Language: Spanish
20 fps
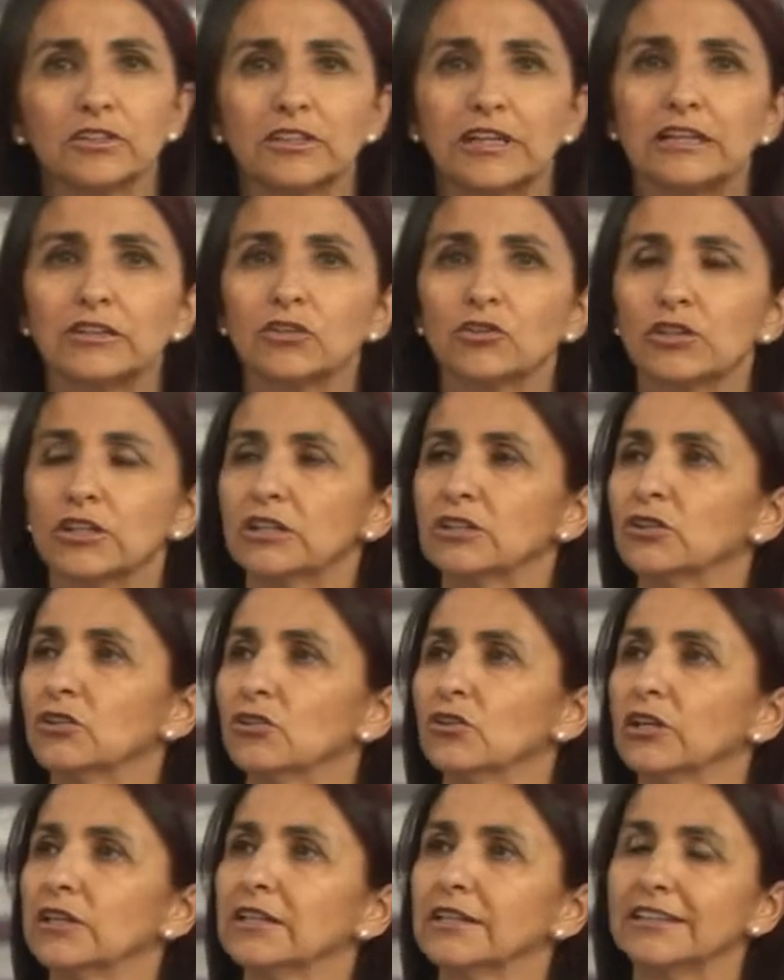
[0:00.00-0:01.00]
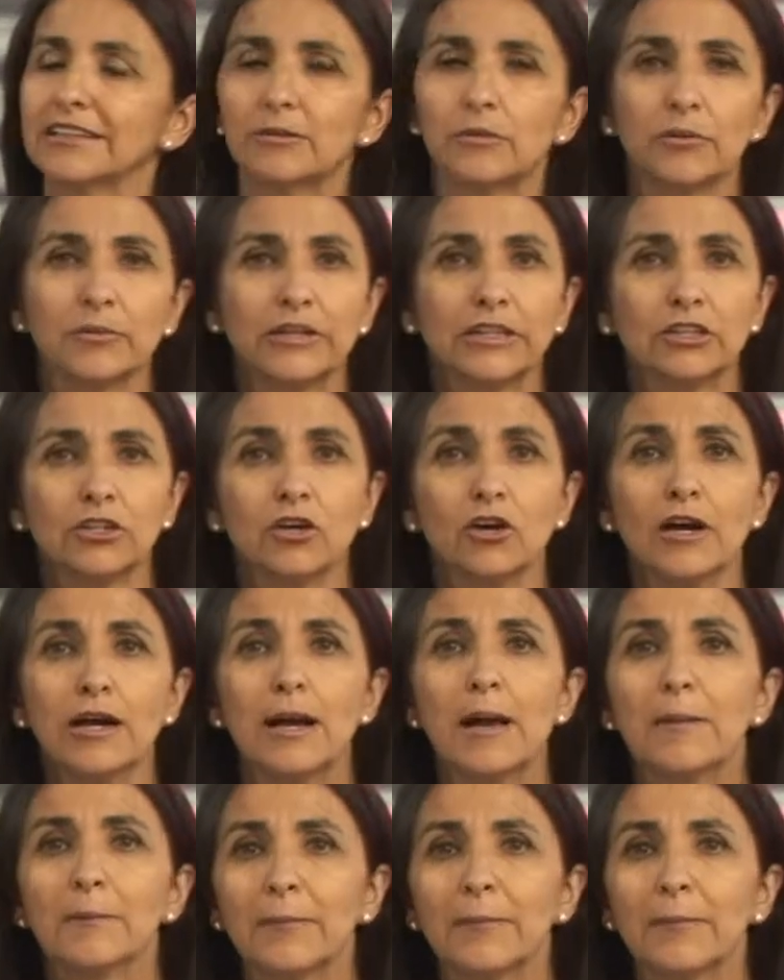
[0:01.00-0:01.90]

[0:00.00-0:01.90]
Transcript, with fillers: mostrando esto en este momento,